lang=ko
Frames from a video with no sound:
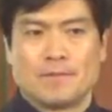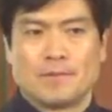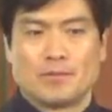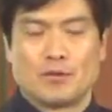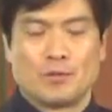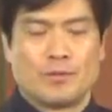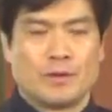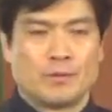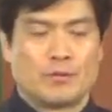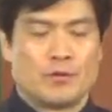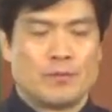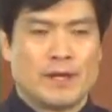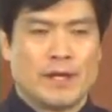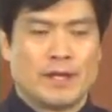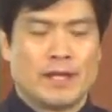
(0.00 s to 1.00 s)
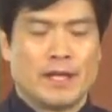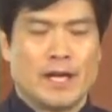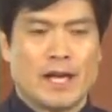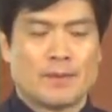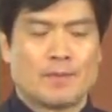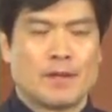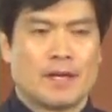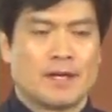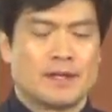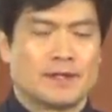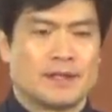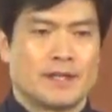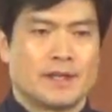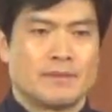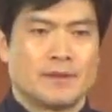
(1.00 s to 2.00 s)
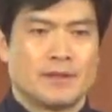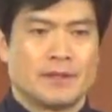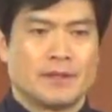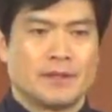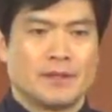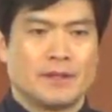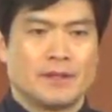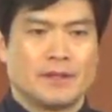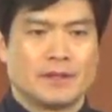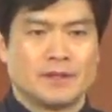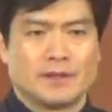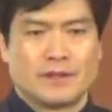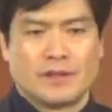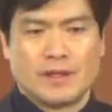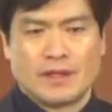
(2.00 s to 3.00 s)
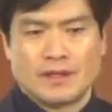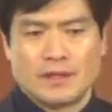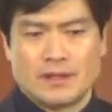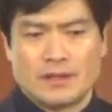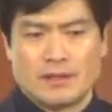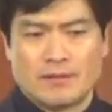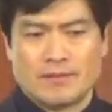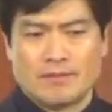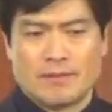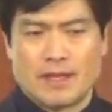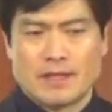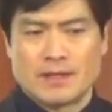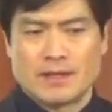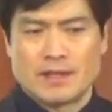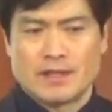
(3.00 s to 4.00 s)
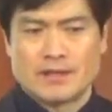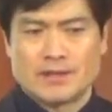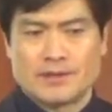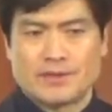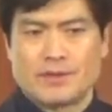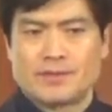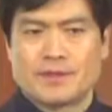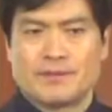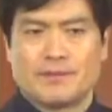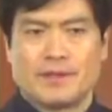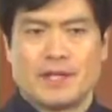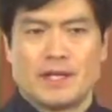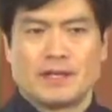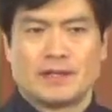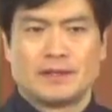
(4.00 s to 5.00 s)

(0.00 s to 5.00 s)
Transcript: 불평, 불만, 악평하는 사람들은 그 때를 맞이할 수 없습니다.